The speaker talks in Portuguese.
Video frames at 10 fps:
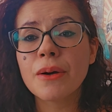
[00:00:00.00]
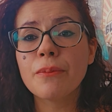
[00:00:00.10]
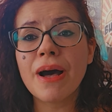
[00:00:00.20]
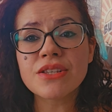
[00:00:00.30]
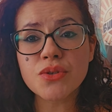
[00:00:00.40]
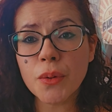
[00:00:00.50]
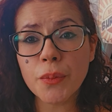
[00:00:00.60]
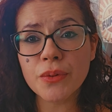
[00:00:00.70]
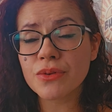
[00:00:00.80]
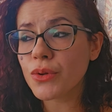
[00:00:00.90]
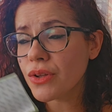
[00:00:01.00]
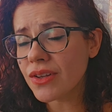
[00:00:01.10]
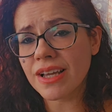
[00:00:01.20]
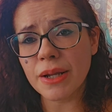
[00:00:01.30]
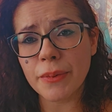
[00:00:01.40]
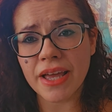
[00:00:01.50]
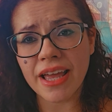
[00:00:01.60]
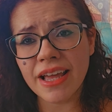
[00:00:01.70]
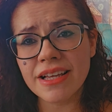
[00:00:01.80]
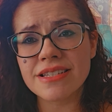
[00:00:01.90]
passou por todo aquele
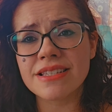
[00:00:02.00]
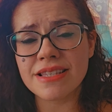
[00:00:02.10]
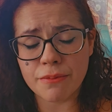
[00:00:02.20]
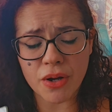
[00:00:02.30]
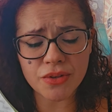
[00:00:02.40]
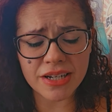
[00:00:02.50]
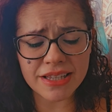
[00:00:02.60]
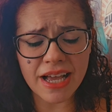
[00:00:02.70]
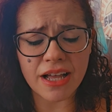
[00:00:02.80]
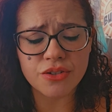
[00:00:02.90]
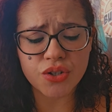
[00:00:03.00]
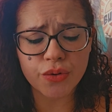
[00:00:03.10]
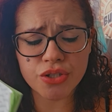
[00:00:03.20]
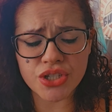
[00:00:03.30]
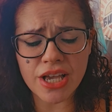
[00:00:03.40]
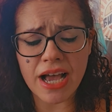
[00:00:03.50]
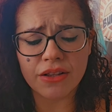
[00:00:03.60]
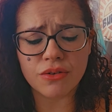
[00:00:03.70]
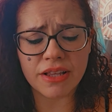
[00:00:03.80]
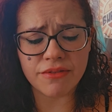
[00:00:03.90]
perrengue de ser maltratado,
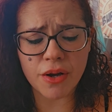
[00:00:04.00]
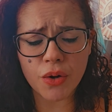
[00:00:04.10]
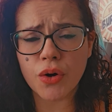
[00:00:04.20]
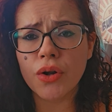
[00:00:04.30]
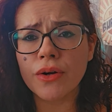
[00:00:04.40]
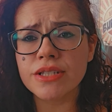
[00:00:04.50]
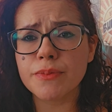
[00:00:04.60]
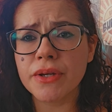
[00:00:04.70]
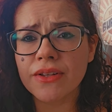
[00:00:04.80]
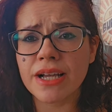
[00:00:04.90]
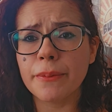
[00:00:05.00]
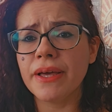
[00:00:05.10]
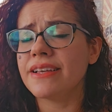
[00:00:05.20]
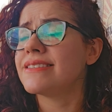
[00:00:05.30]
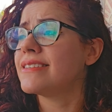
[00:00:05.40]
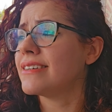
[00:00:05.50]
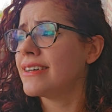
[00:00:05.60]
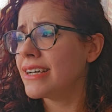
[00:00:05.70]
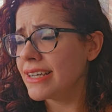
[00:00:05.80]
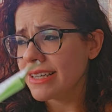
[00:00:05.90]
chicoteado, levar uma coroa de espinho na cabeça
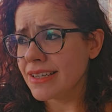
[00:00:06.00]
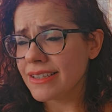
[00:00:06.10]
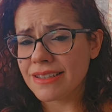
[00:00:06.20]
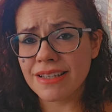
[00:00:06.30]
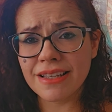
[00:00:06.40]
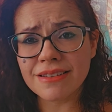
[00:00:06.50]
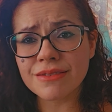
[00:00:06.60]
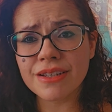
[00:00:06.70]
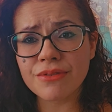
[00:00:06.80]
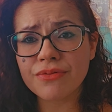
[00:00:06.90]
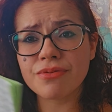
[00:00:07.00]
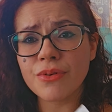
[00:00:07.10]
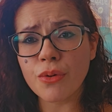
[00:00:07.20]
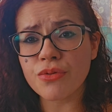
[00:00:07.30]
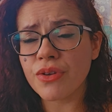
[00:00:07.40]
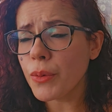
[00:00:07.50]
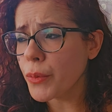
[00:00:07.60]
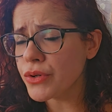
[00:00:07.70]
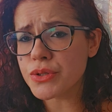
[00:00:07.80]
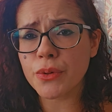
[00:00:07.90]
e, e ouvir um
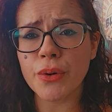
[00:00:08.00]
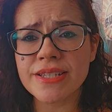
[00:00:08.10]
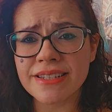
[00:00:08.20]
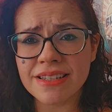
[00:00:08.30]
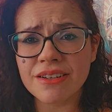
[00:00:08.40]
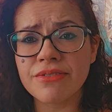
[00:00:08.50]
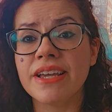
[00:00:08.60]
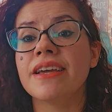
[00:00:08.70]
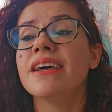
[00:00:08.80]
monte de coisa nada a ver.